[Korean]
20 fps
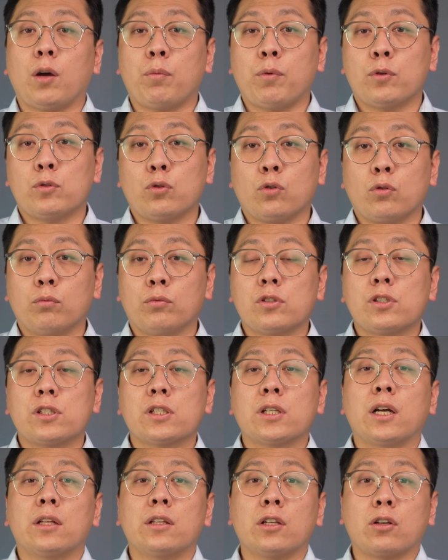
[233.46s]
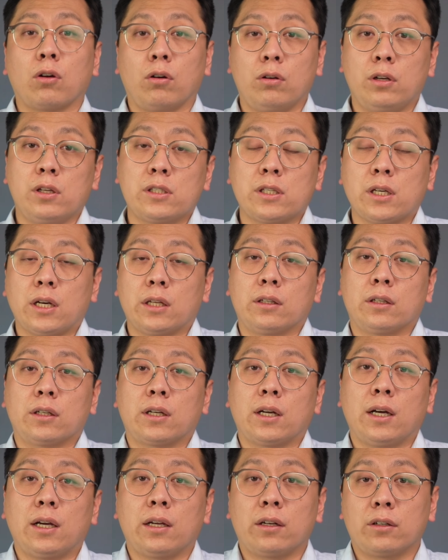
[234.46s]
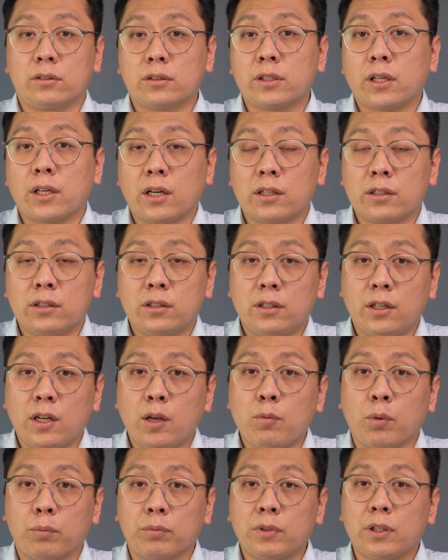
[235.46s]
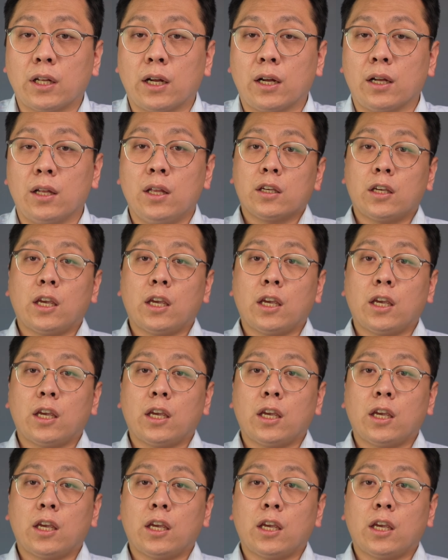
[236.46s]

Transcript: 하면 조금 더 시간이 걸리지 않을까 이런 생각을 해봅니다.